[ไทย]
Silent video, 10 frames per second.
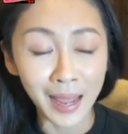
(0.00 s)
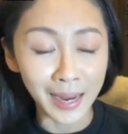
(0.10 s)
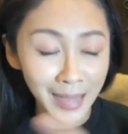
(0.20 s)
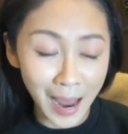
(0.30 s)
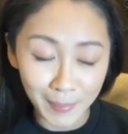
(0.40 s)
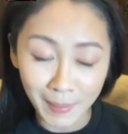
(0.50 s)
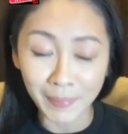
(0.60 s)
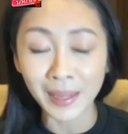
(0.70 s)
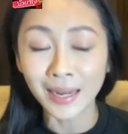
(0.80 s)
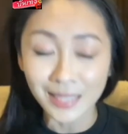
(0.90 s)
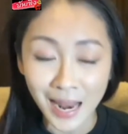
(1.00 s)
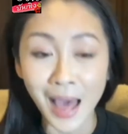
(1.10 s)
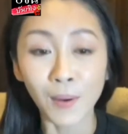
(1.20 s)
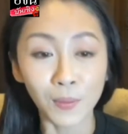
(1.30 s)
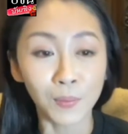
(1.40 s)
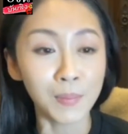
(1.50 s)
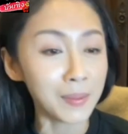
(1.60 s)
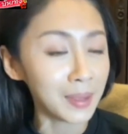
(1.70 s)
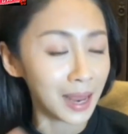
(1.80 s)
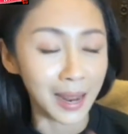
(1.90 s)
เหตุการณ์เป็นแบบนี้ที่จะเล่า
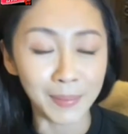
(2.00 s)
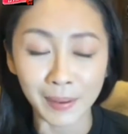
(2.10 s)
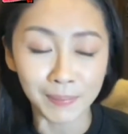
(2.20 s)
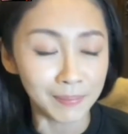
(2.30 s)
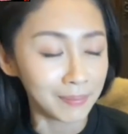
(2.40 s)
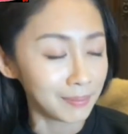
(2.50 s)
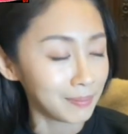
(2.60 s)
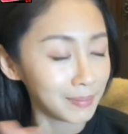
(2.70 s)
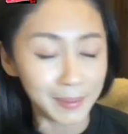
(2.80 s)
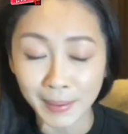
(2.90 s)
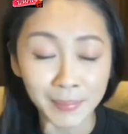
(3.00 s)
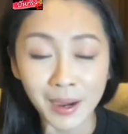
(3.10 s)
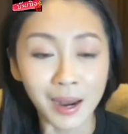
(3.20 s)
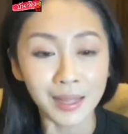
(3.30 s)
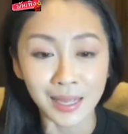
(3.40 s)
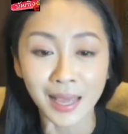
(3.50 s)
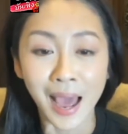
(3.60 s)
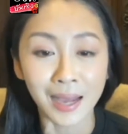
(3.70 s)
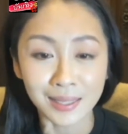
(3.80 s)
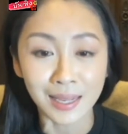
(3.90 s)
ไม่มีอะไรบิดเบือนเลยสัก
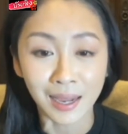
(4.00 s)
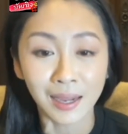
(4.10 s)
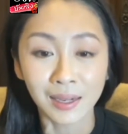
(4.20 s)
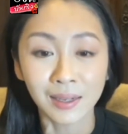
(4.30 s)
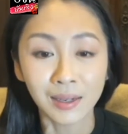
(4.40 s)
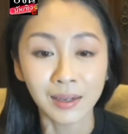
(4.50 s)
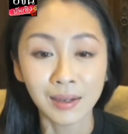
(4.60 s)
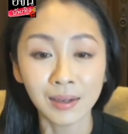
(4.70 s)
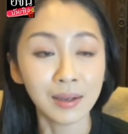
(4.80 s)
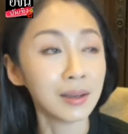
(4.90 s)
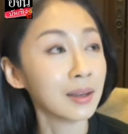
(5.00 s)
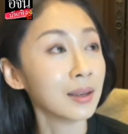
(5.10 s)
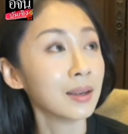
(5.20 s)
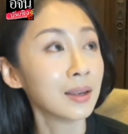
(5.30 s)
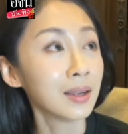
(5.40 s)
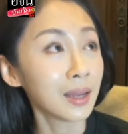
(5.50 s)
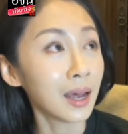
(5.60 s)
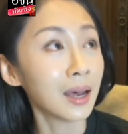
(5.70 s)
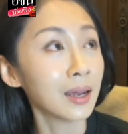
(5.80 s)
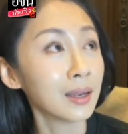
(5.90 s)
อย่างจริงค่ะขออีกทีหนึ่งนะคะคุ
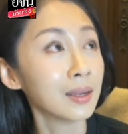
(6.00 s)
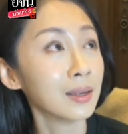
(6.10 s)
ณแฟน